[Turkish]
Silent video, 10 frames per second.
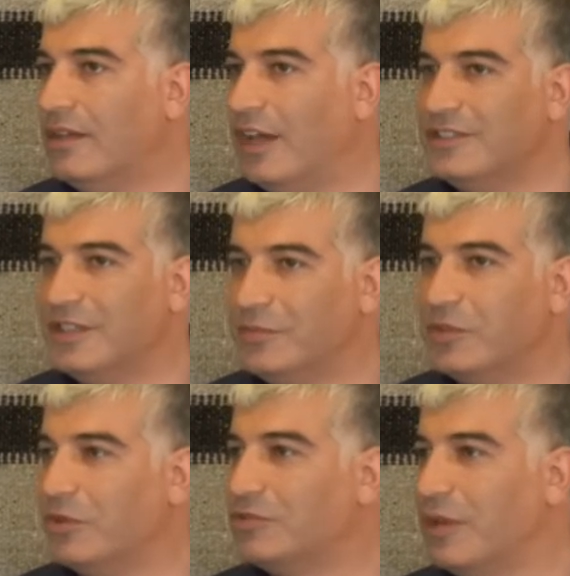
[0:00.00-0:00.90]
acemi
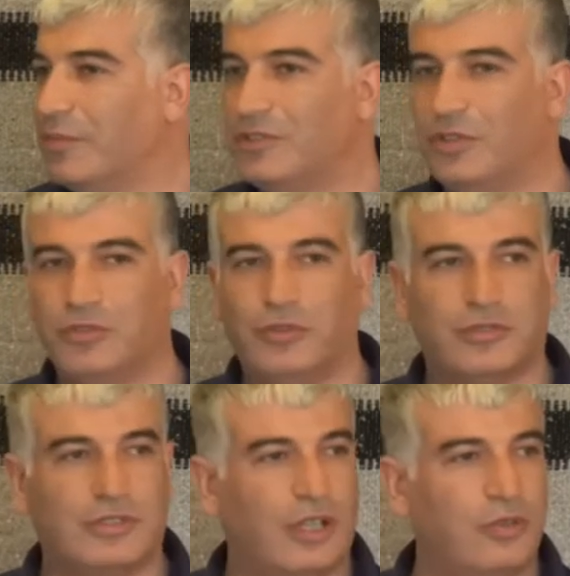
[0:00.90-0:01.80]
de olsa, amatör de
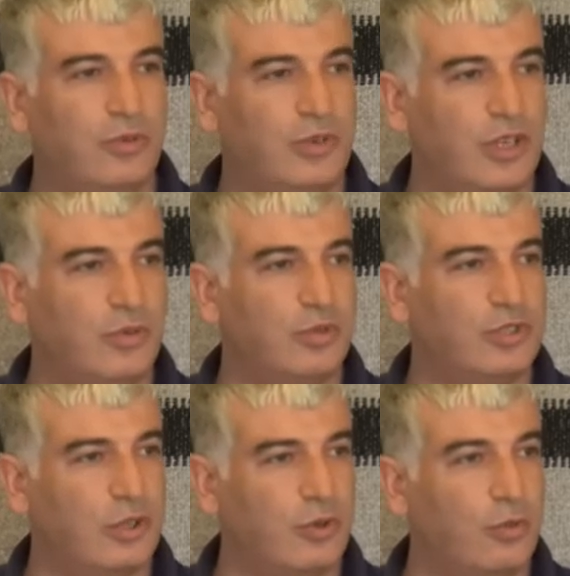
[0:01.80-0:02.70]
olsa yüreğini bu
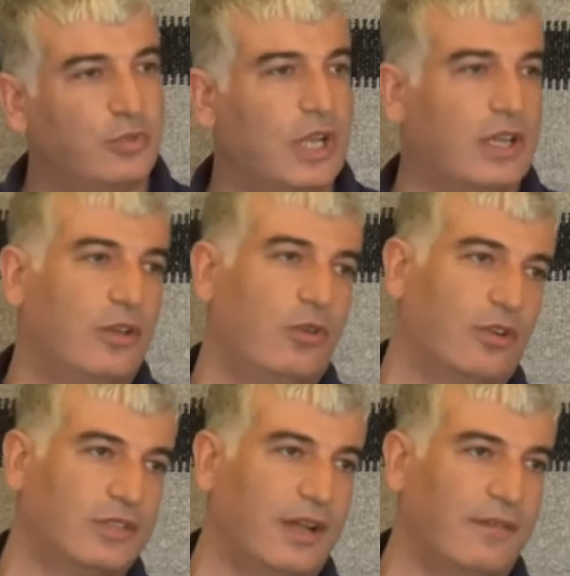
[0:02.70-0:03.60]
işe koymuş akıllı
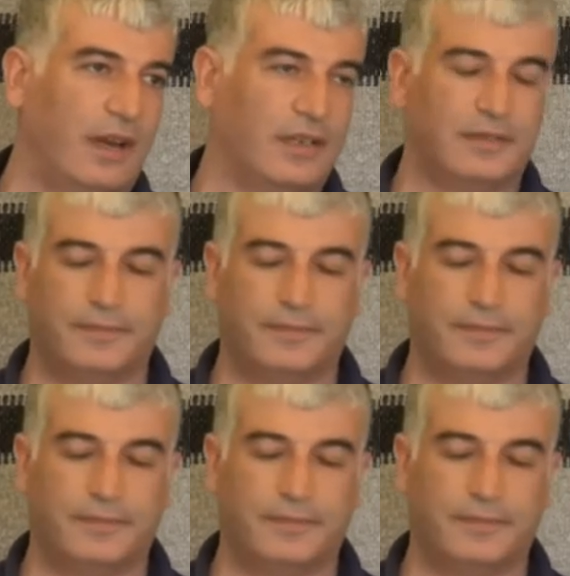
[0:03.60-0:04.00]
ortak vardı.